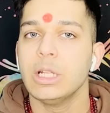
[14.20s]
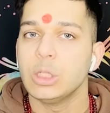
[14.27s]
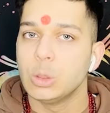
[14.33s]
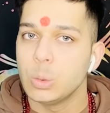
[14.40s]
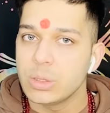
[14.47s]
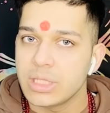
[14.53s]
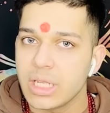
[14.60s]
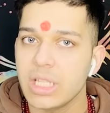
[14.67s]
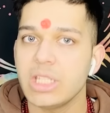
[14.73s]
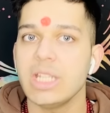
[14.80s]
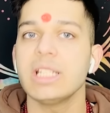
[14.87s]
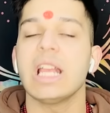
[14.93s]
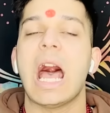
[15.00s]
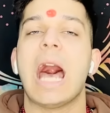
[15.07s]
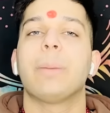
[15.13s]
दूसरी
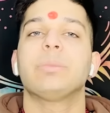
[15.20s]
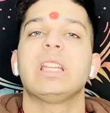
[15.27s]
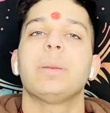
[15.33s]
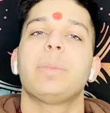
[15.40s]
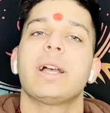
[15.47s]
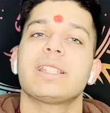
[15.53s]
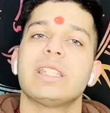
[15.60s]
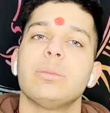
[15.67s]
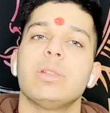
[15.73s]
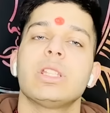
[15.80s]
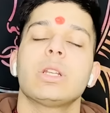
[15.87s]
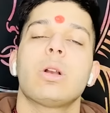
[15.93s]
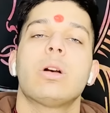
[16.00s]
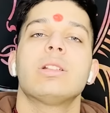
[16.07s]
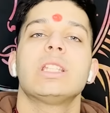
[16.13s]
चीज आपके पास इनमें से
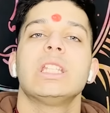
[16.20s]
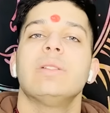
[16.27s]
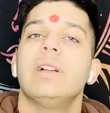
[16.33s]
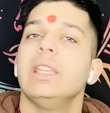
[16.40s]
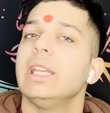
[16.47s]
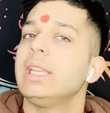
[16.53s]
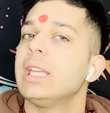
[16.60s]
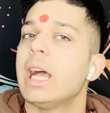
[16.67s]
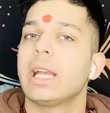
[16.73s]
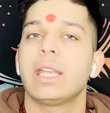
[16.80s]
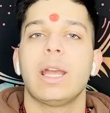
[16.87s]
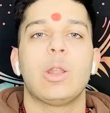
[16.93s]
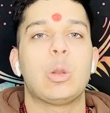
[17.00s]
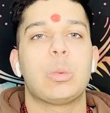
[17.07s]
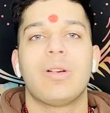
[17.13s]
कौन से वाले क्या
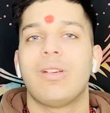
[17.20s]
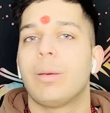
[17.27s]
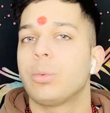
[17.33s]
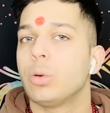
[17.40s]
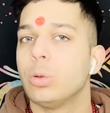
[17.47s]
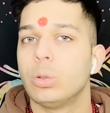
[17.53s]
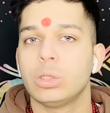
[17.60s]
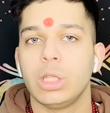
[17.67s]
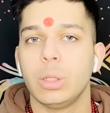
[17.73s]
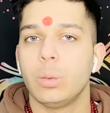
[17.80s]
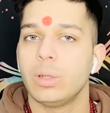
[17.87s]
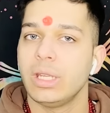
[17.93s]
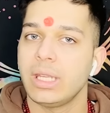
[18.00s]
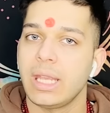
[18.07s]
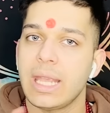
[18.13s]
क्या अनुभव आपको होते
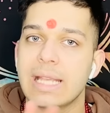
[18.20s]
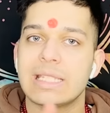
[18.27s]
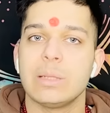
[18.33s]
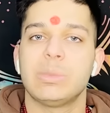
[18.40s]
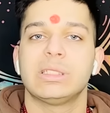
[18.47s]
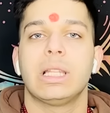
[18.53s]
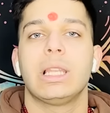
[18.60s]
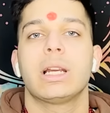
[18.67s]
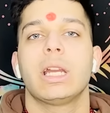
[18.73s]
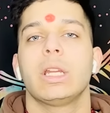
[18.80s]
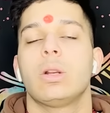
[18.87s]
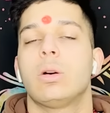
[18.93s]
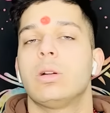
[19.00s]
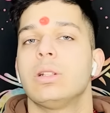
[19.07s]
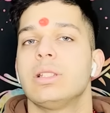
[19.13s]
होंगे कि कैसे पता लगाए
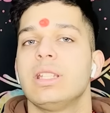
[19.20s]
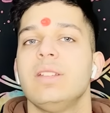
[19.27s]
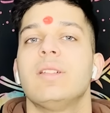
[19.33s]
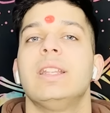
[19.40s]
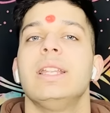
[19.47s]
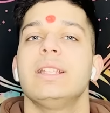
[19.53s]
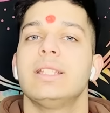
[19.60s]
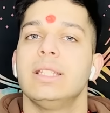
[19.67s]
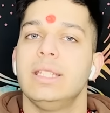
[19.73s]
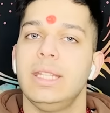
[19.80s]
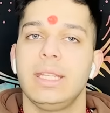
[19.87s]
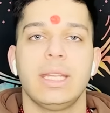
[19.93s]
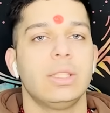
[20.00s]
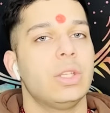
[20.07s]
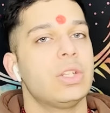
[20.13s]
कौन सी वाली सिद्धि
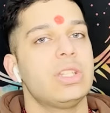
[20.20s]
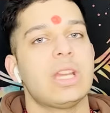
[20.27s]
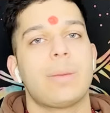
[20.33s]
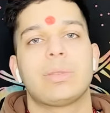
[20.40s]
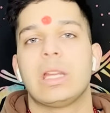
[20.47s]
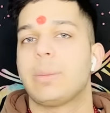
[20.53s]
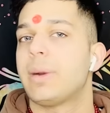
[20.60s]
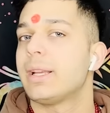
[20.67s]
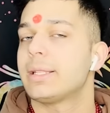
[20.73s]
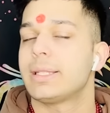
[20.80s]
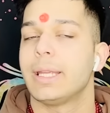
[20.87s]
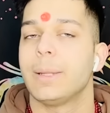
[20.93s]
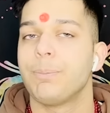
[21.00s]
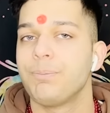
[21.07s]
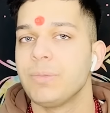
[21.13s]
की एनर्जी आपके पास
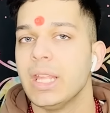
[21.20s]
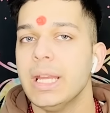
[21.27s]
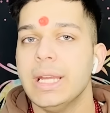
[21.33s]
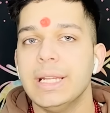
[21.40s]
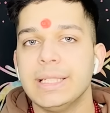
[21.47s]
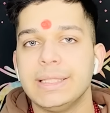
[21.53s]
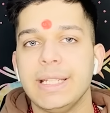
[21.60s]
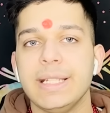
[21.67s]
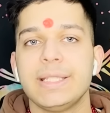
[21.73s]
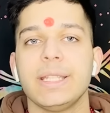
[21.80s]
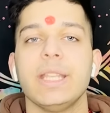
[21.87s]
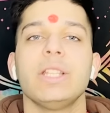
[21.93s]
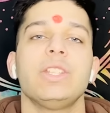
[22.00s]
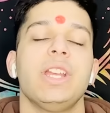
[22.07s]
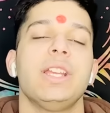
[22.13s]
है
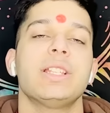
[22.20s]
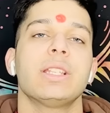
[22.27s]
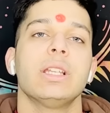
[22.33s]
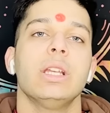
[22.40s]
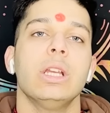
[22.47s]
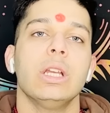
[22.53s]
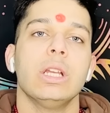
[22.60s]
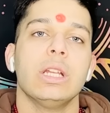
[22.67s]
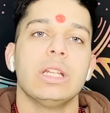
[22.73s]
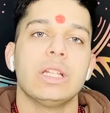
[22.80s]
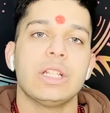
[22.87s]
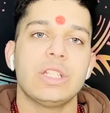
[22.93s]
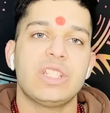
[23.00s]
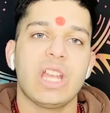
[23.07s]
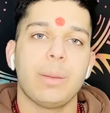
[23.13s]
तीसरी चीज
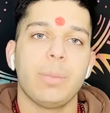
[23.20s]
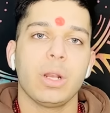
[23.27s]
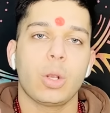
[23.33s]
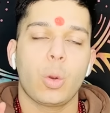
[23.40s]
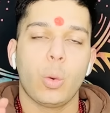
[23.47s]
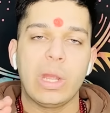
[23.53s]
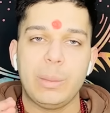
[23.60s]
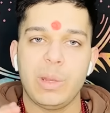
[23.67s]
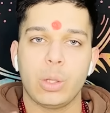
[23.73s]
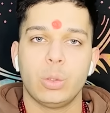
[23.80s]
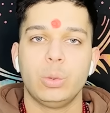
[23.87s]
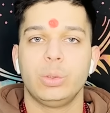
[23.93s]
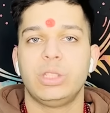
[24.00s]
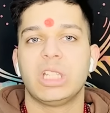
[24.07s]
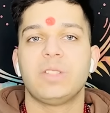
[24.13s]
जब कोई भी
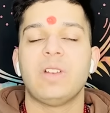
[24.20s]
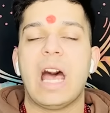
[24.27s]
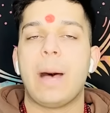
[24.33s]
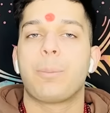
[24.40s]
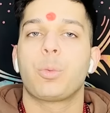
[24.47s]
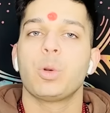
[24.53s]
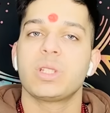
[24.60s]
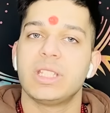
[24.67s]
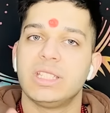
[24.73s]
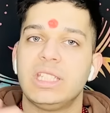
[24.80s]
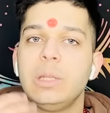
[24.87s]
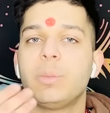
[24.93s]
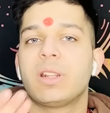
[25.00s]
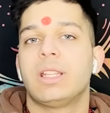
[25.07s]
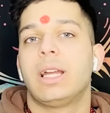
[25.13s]
गुरु तत्व आपको
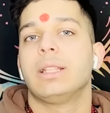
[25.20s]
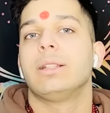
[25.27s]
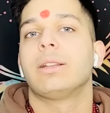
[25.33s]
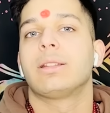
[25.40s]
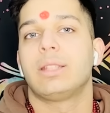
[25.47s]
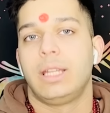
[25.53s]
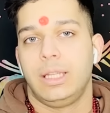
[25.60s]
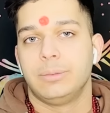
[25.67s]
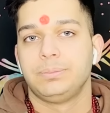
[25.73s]
सिद्धि प्रदान करता है